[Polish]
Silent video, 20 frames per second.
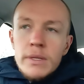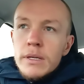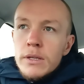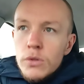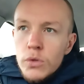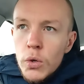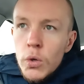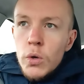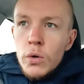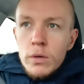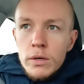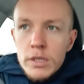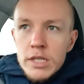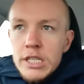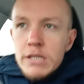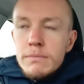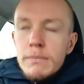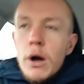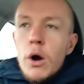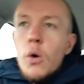to
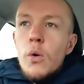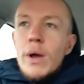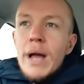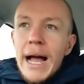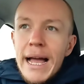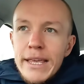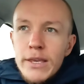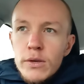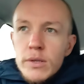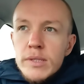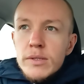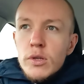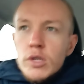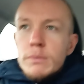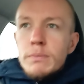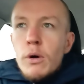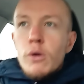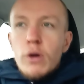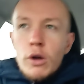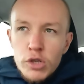smoke. I used to smoke.